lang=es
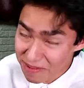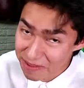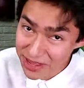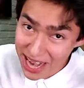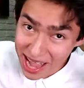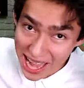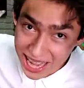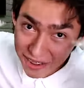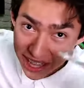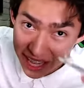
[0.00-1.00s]
Pues mira,
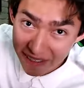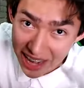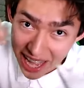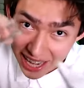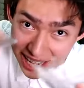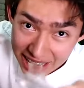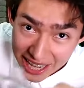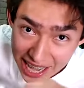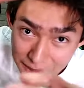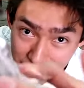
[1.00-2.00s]
acabo de quebrar
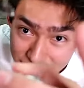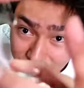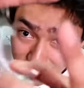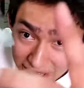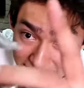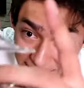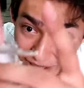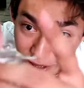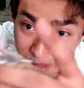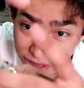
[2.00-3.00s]
el vaso con el que
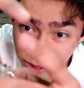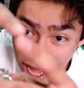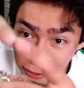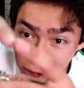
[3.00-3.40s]
estaba tomando